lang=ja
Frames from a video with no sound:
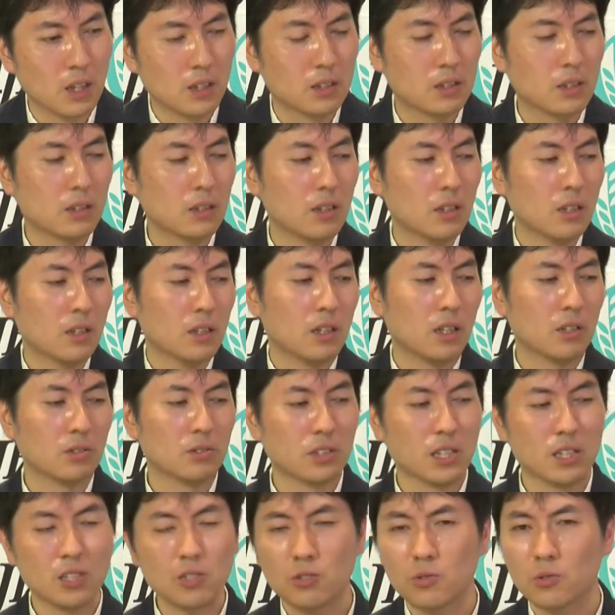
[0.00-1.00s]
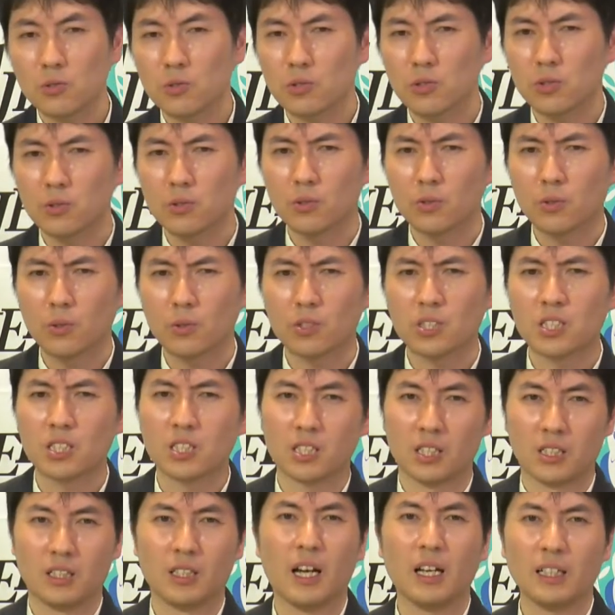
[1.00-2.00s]
で、あの年収中央
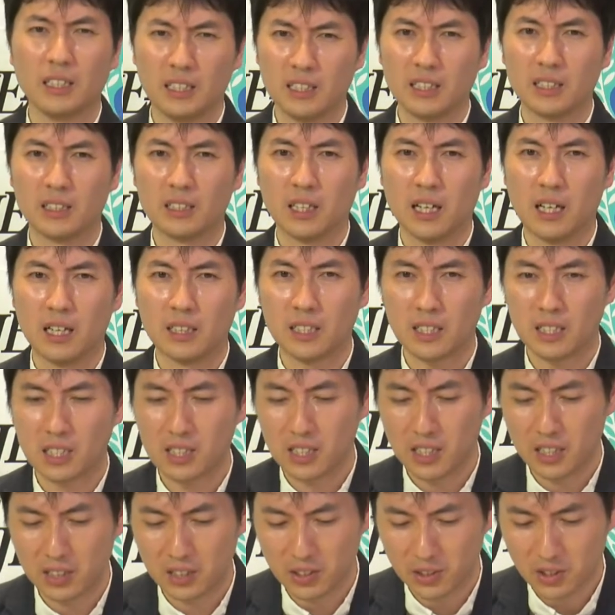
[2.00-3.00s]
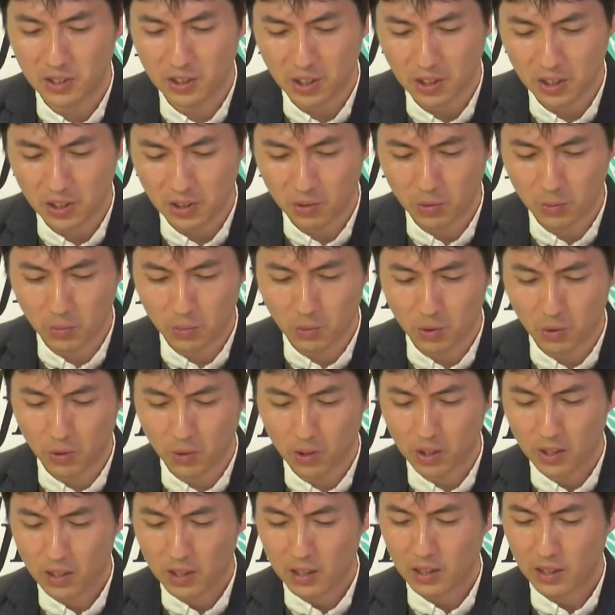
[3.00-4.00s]
値って何って話なんですけれど
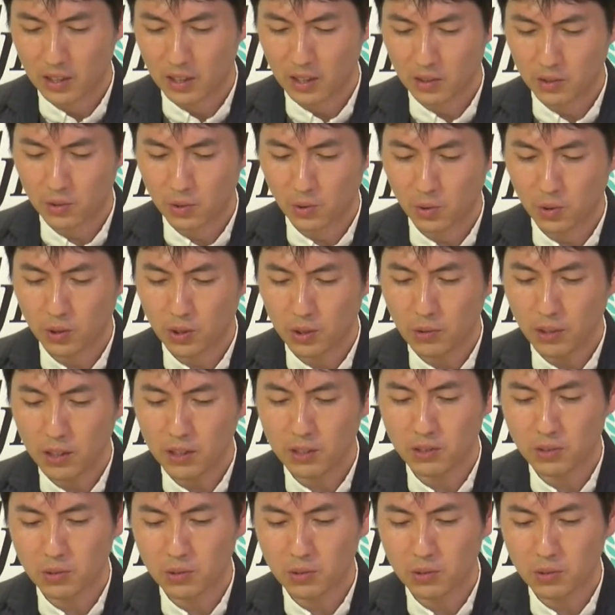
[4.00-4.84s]
も、えっ、ー、と、いわゆる